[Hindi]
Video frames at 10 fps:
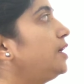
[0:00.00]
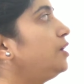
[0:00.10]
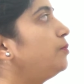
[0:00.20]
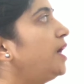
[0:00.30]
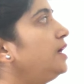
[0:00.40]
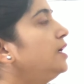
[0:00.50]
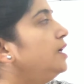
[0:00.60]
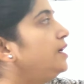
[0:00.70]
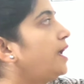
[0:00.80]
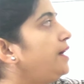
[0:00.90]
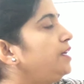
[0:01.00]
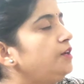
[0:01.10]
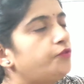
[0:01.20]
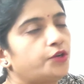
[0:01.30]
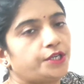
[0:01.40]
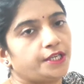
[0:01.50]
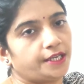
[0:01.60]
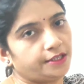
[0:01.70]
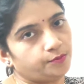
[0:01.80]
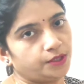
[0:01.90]
का निर्माण
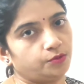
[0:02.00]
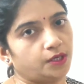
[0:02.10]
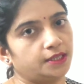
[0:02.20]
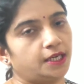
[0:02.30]
1948 में हुआ